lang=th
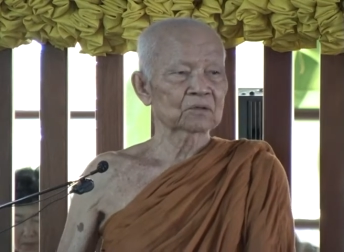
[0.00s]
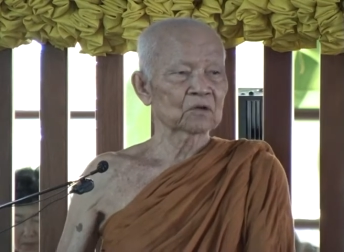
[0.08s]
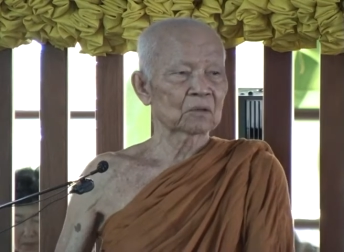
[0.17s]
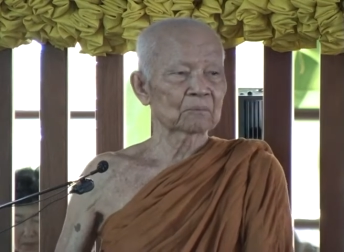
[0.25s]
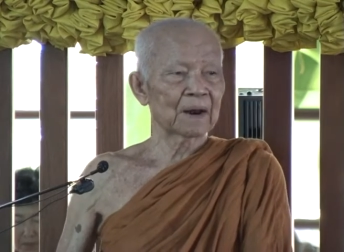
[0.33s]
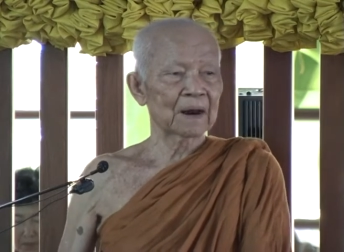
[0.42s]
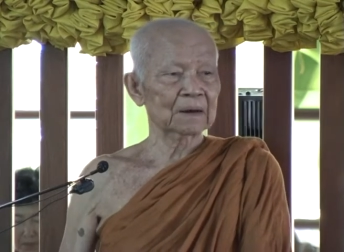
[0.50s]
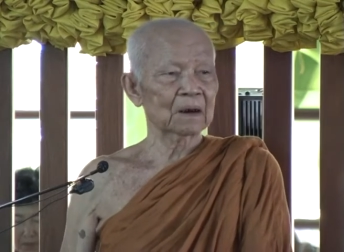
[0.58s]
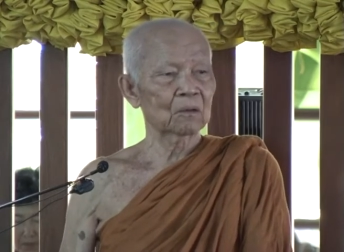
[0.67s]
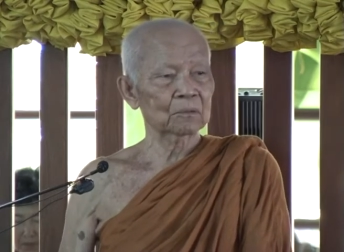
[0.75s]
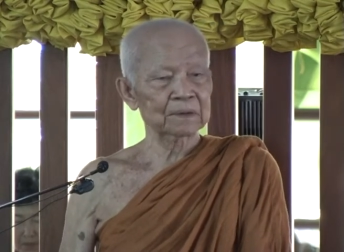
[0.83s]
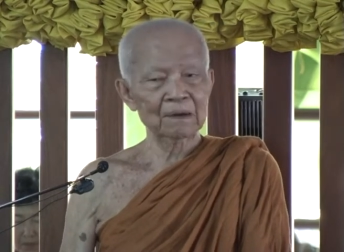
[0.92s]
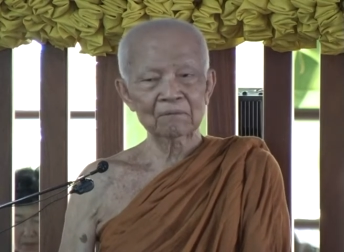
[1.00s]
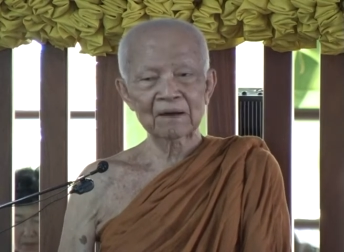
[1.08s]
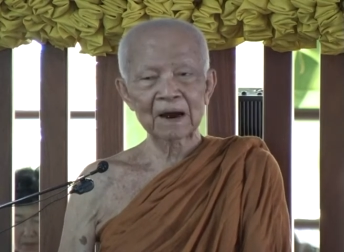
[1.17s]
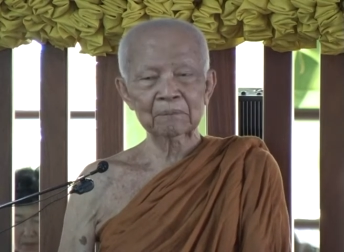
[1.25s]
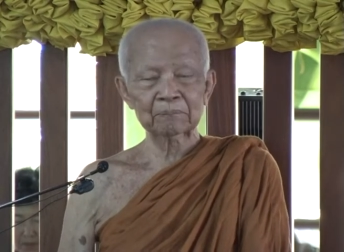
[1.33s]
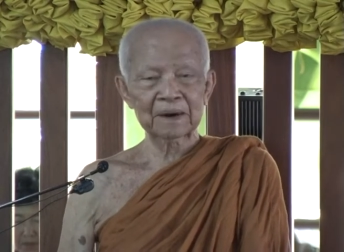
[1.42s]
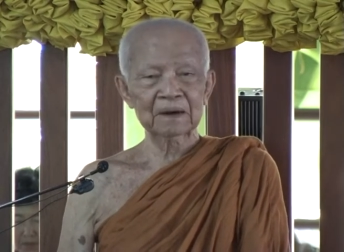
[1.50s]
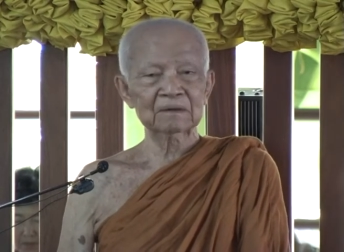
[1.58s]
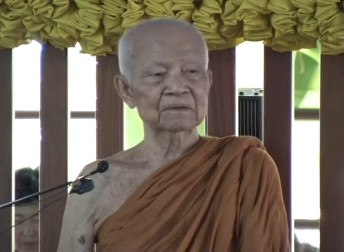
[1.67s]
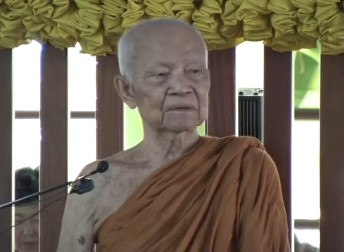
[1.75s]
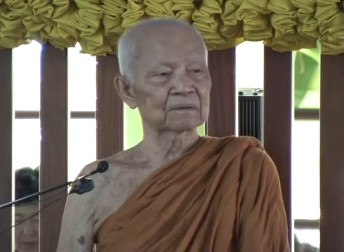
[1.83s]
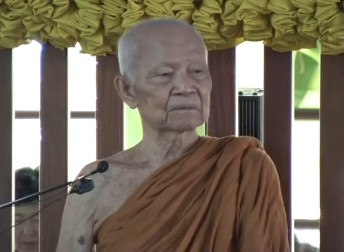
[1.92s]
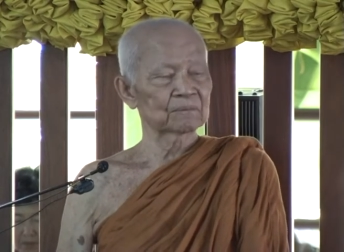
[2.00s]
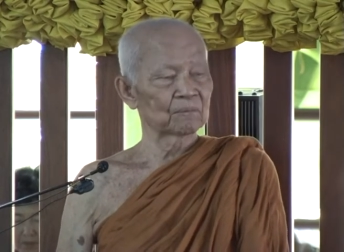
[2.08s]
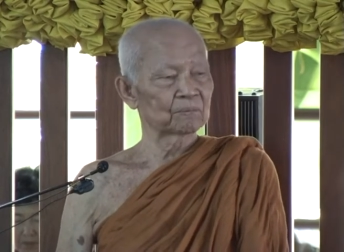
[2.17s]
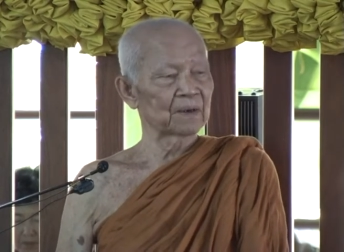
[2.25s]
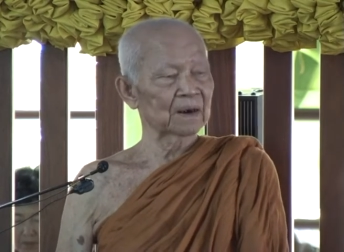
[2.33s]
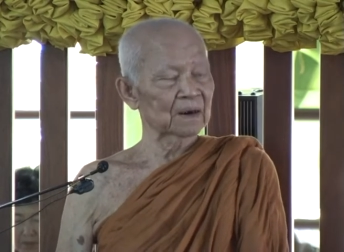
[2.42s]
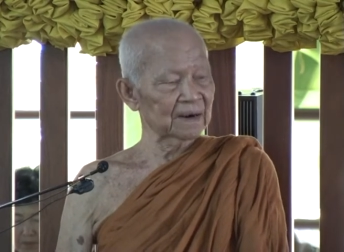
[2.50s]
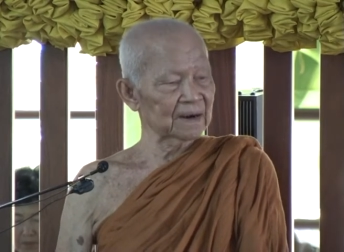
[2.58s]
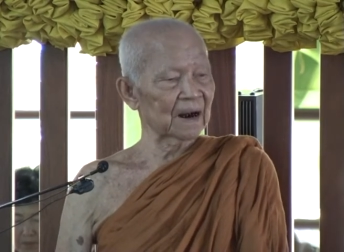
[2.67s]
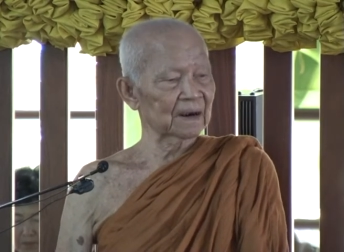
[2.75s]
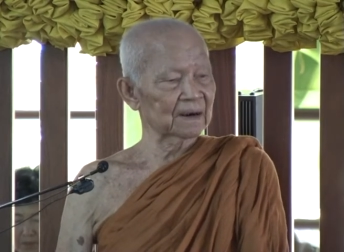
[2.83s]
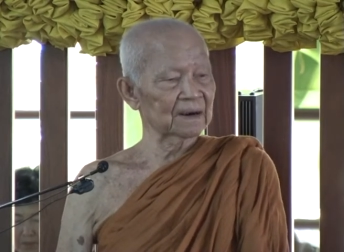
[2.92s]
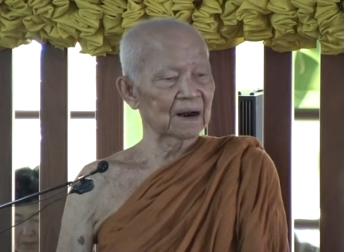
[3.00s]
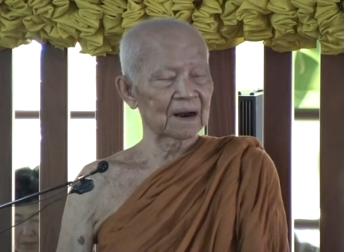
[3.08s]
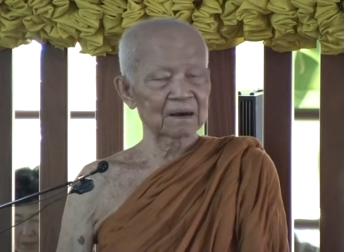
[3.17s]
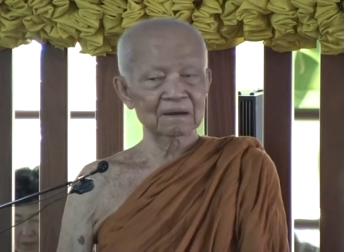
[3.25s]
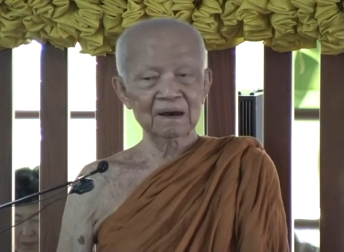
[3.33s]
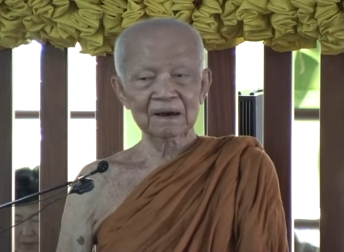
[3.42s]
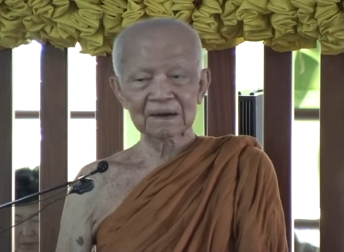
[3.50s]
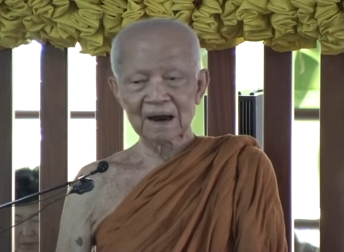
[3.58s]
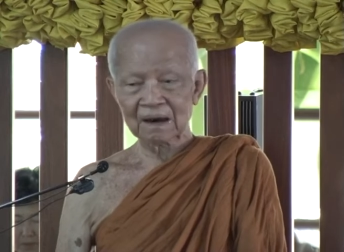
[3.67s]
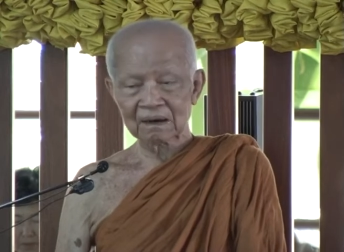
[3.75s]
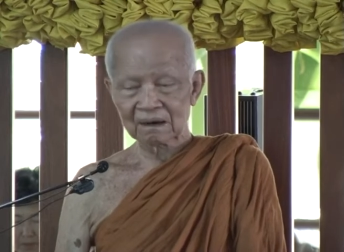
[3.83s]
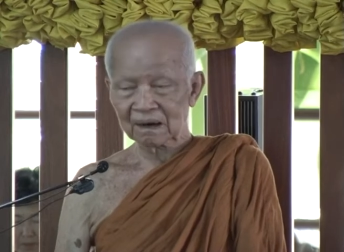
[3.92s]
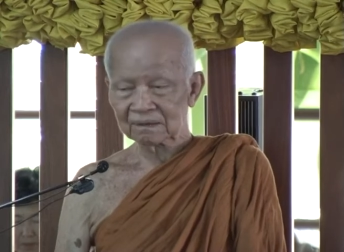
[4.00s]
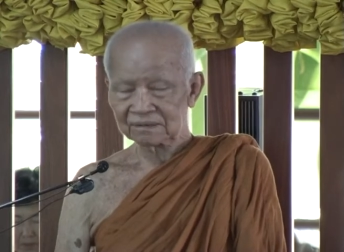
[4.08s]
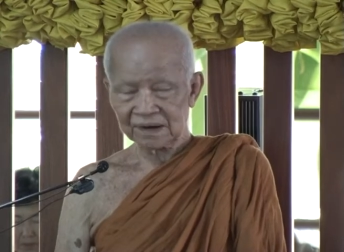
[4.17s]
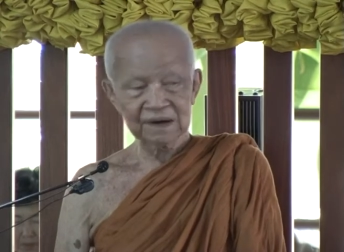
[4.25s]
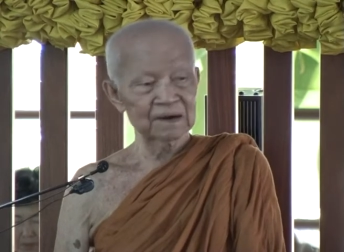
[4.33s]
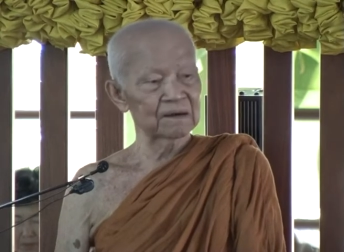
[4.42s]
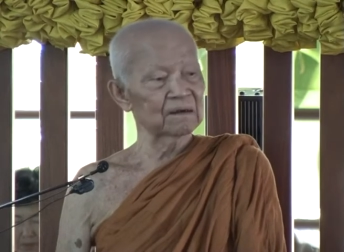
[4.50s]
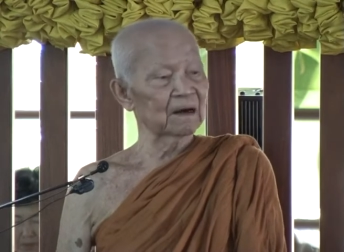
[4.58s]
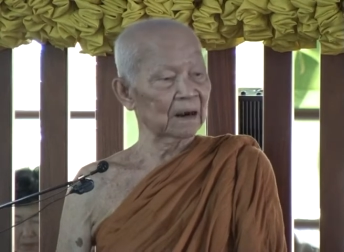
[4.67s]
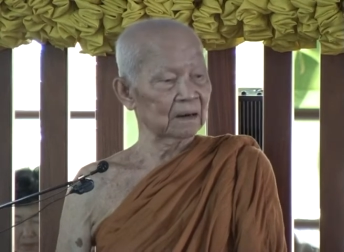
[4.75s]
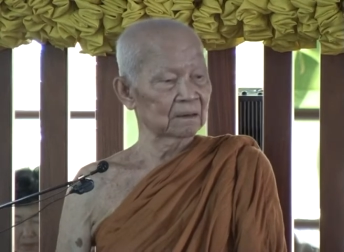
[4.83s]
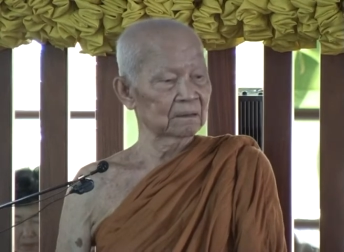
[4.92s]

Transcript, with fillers: ส่วนมากเราจะวางเป็นเป็นระยะระยะระยะละสี่เดือน